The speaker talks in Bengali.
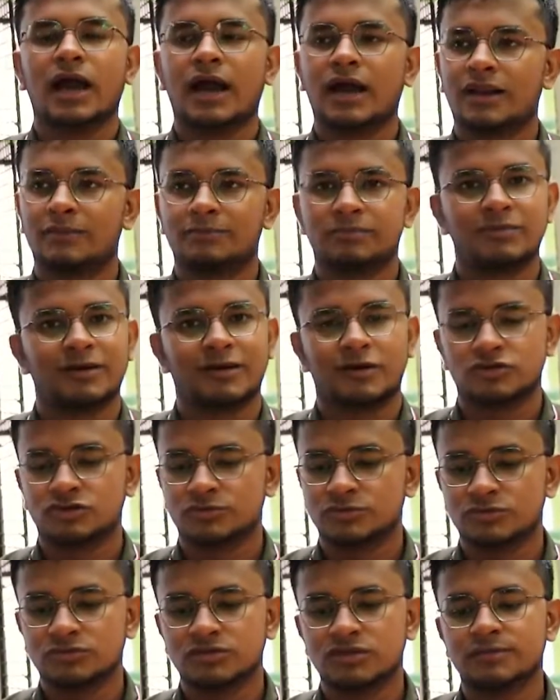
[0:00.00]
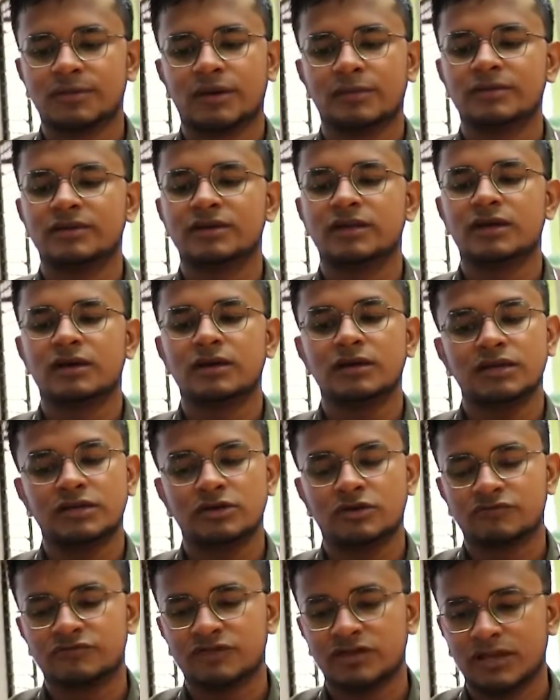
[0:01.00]
আর আপনি ভালো ছবি তুলতে পারবেন না
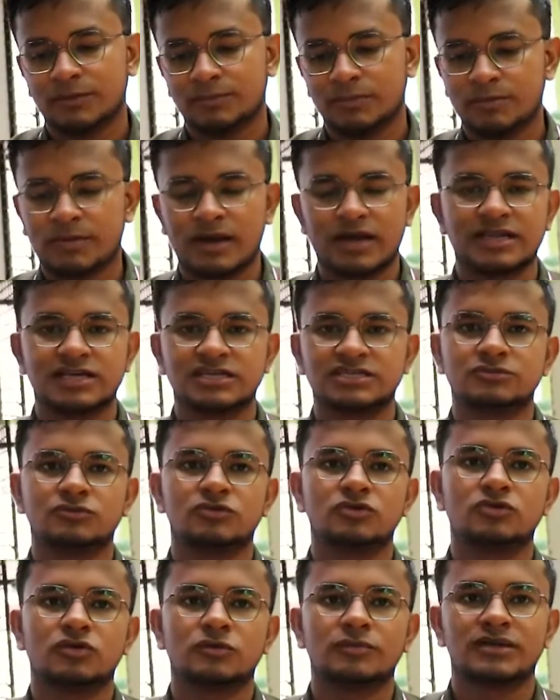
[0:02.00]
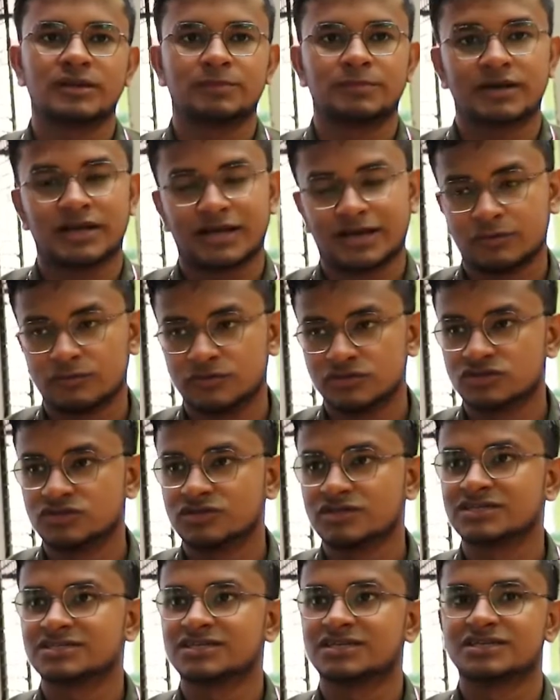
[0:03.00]
ইন্ড অফ দ্য ডে আপনি বাইরে এসে মনে করবেন আপনার টাকা ওয়েস্ট
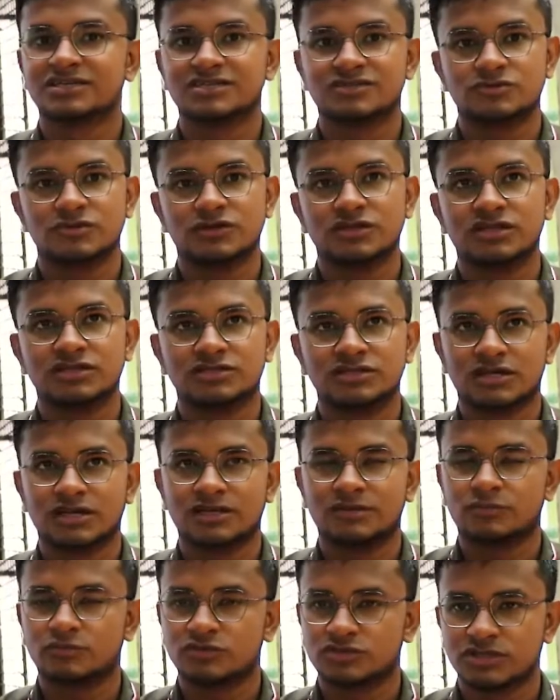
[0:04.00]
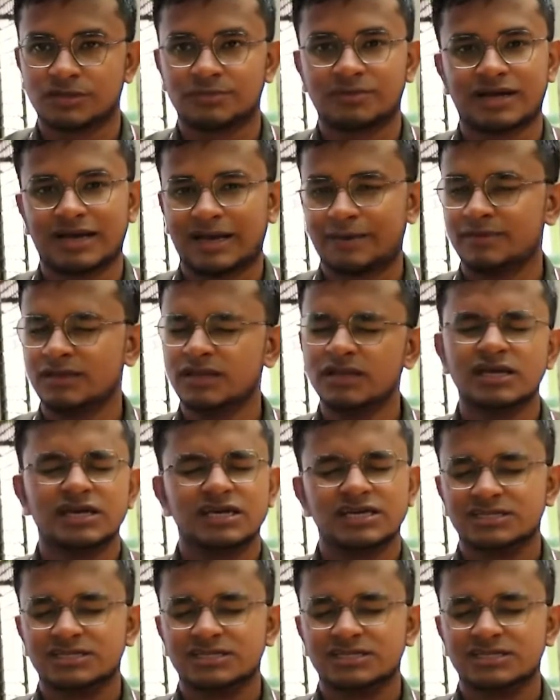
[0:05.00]
হয়ে গেছে আর রেস্টুরেন্টটা যেখানে বসে আমরা খাবেন